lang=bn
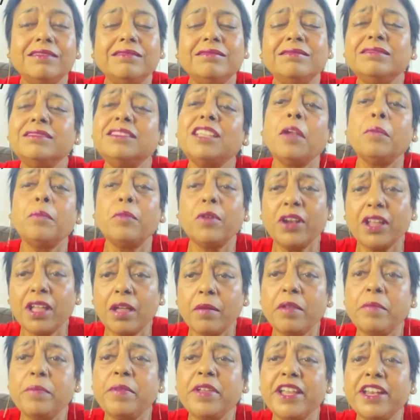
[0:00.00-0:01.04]
তারপরে
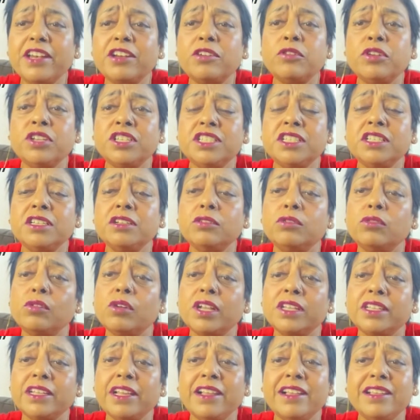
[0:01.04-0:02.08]
আমি বিএড করেছি
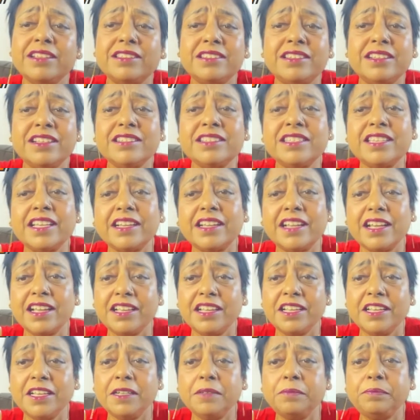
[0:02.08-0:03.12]
কলকাতায় হেস্টিংস থেকে
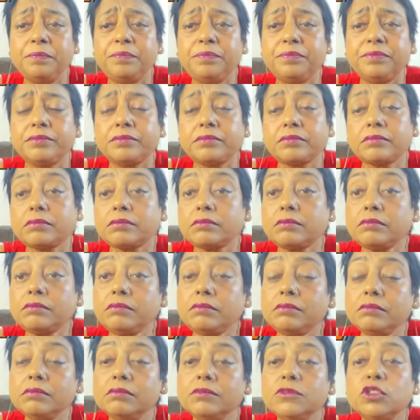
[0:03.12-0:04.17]
গিয়ে
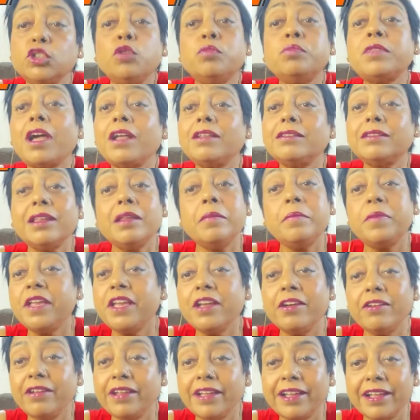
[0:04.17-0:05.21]
খুব তাড়াতাড়ি বিয়ে
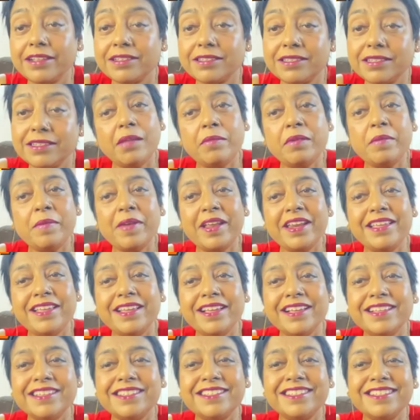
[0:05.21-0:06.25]
হয়ে গেছে বেরিয়ে
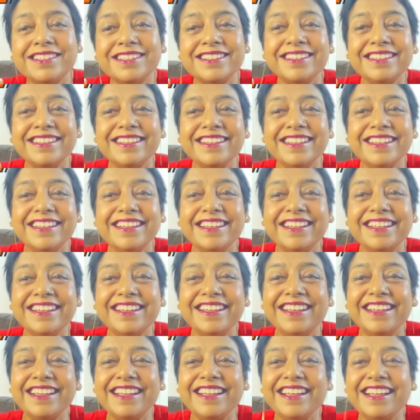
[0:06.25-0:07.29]
গেছি
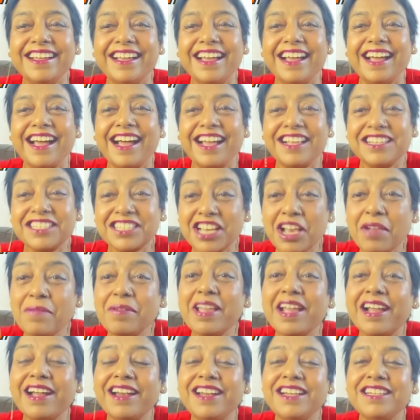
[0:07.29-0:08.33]
আজকে আমি
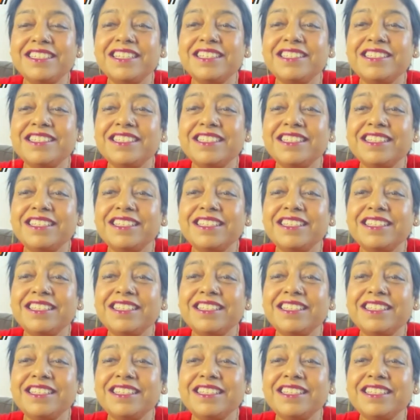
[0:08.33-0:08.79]
এখানে এসেছি